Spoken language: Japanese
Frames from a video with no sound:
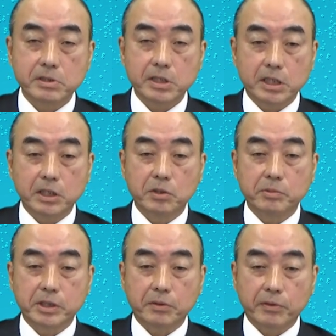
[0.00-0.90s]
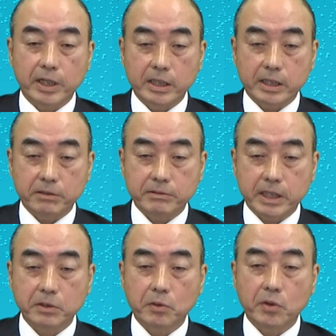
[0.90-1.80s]
生き延びてこられたの
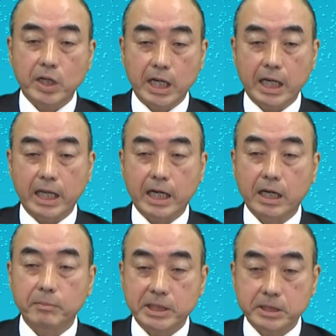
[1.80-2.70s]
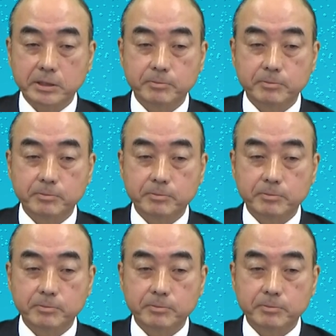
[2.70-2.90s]
だと考えられます。